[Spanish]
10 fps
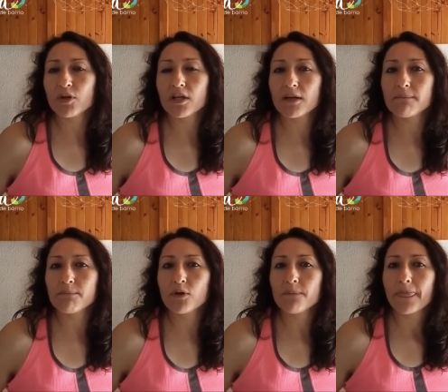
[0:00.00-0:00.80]
por
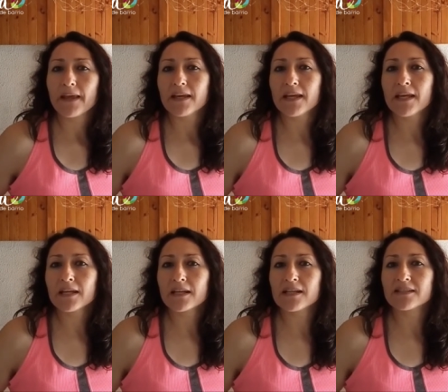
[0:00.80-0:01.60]
ejemplo,
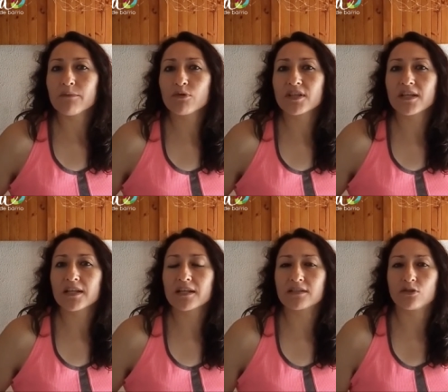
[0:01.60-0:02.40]
y realizamos el
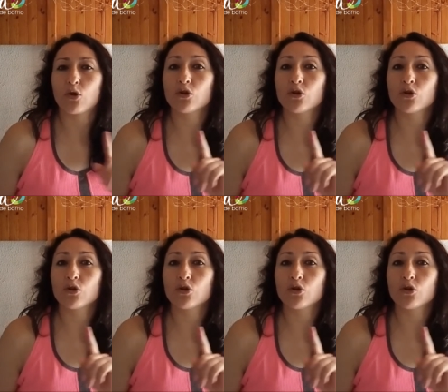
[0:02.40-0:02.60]
ejercicio.